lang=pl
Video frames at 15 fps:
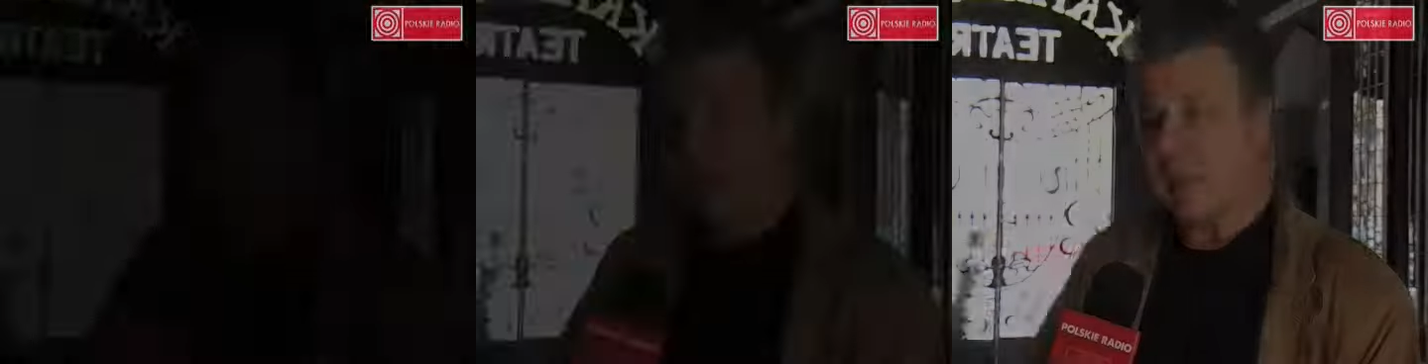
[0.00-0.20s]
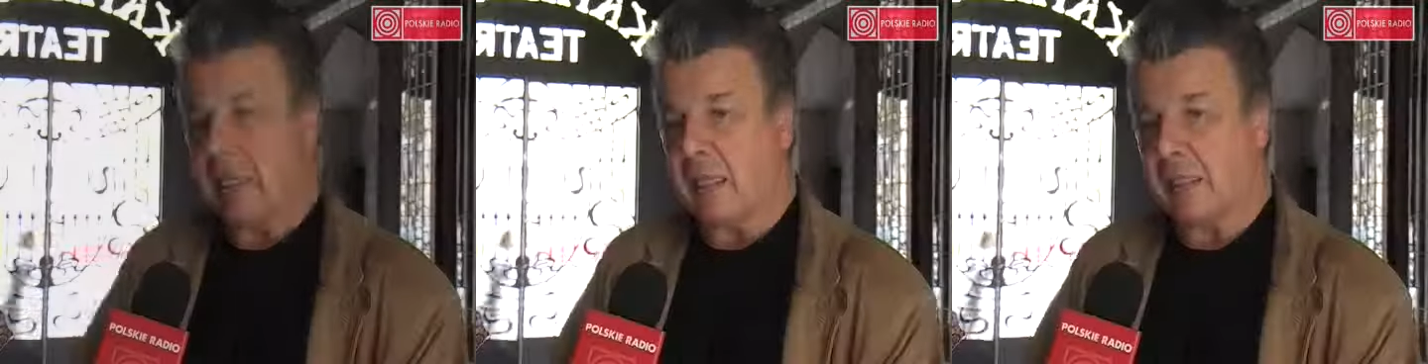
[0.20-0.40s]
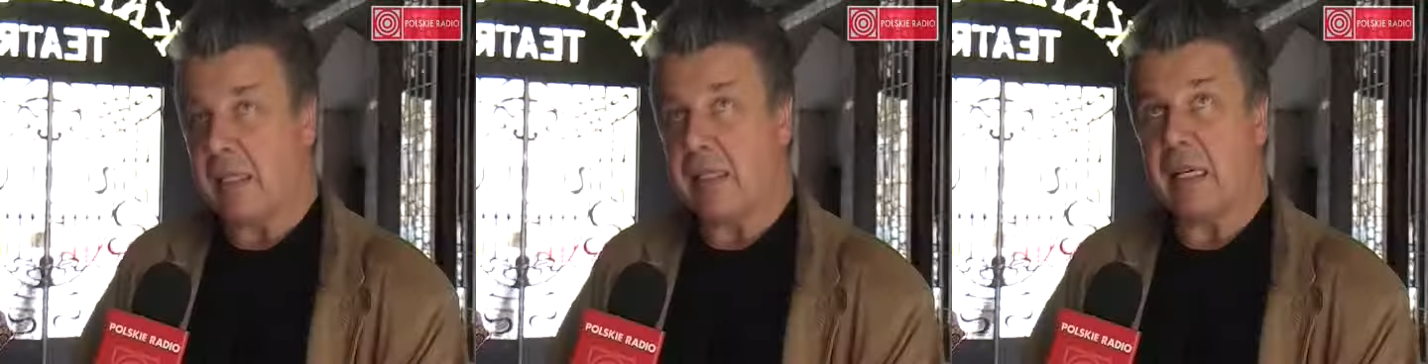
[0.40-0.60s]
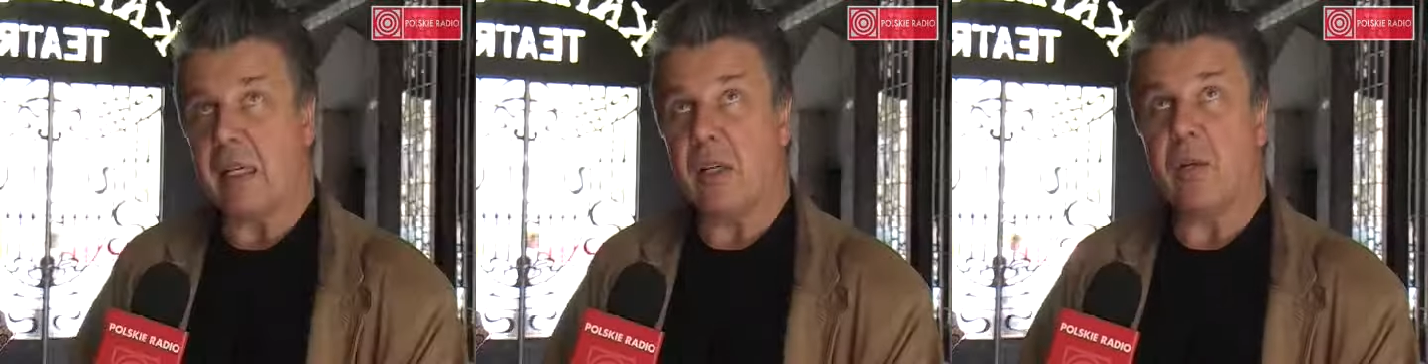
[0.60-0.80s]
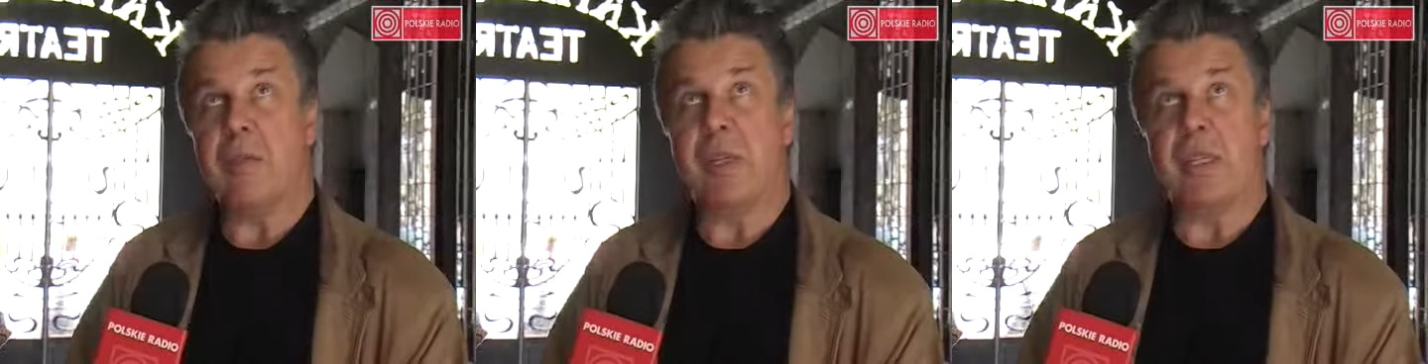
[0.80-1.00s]
Secesja
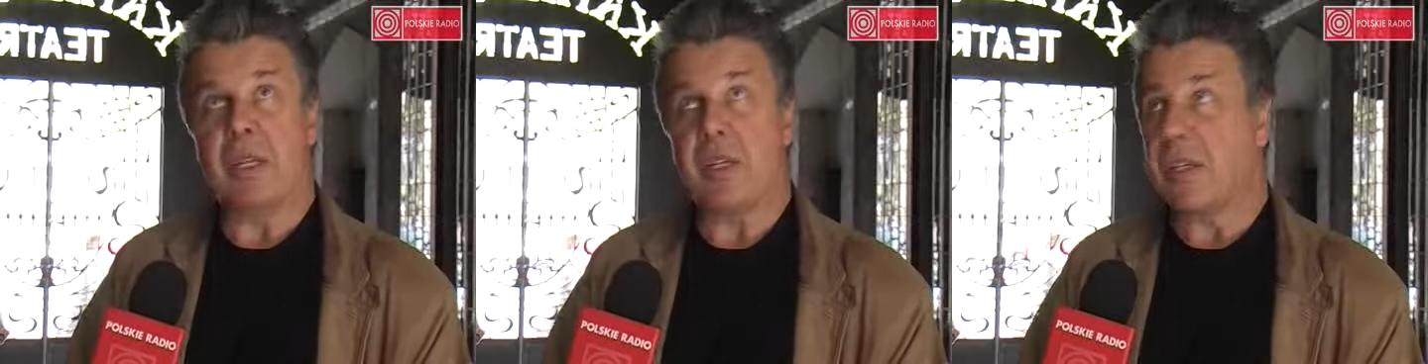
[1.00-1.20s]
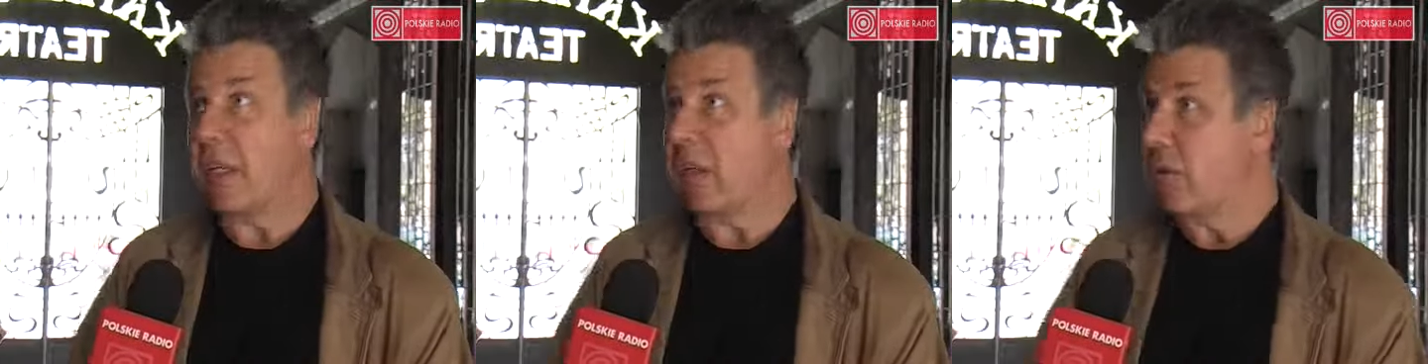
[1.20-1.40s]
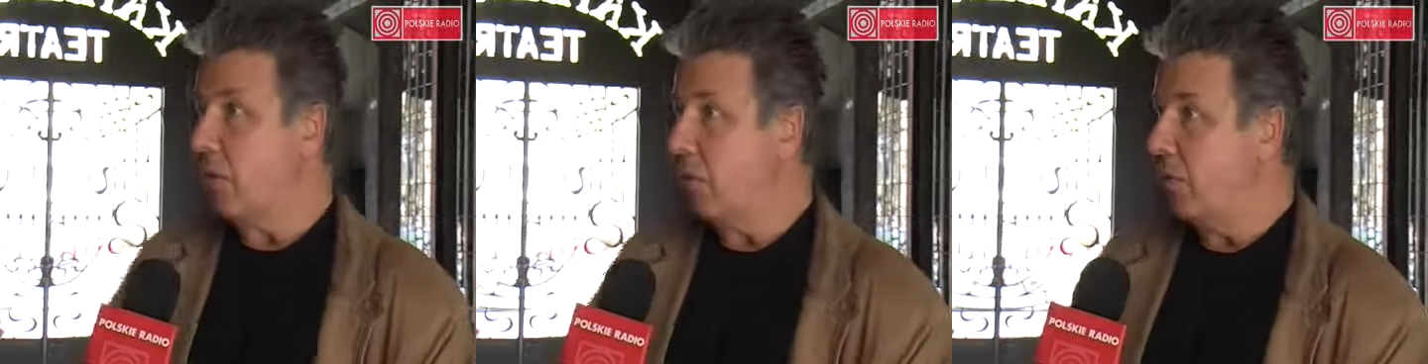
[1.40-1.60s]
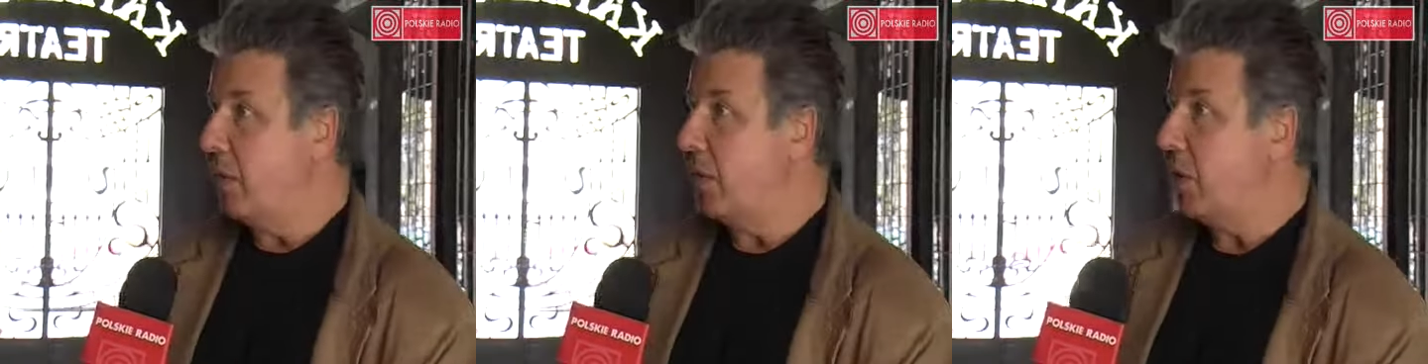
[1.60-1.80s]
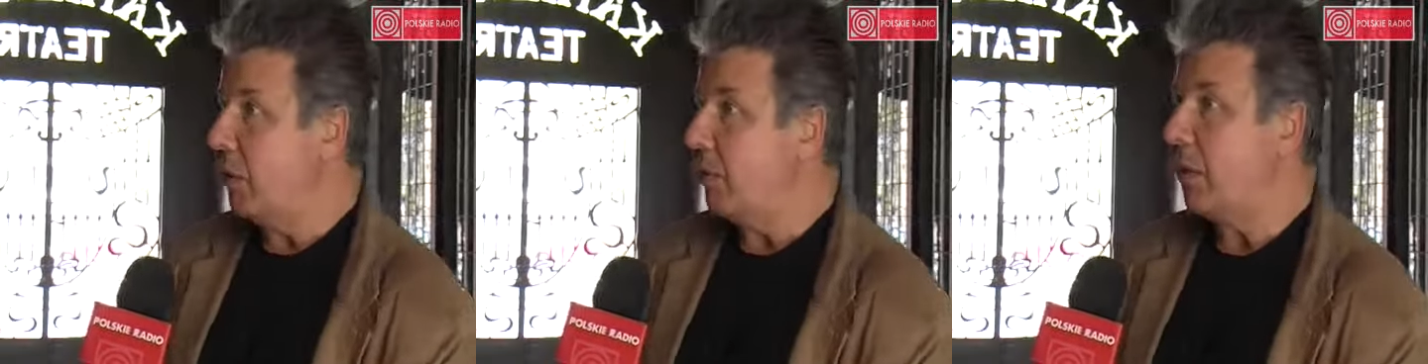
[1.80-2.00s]
geometryczna, którą
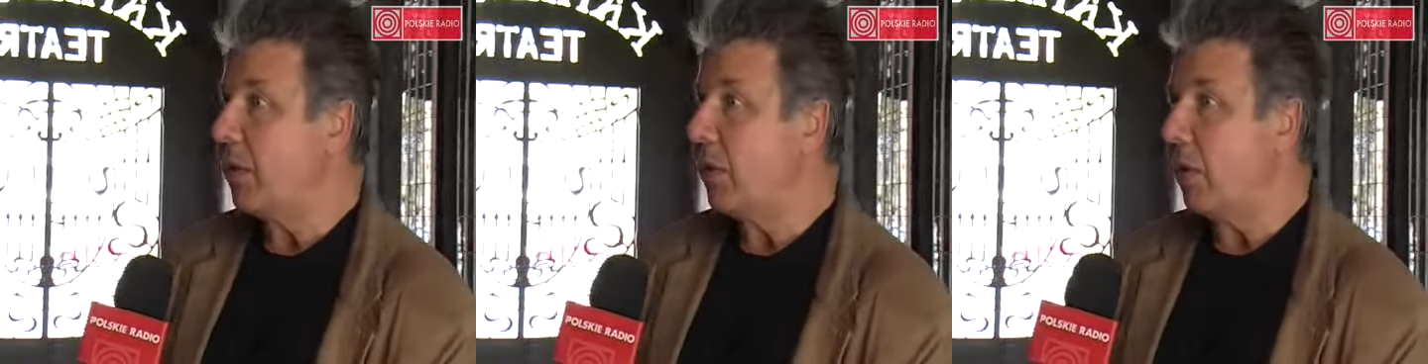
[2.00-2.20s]
widzimy,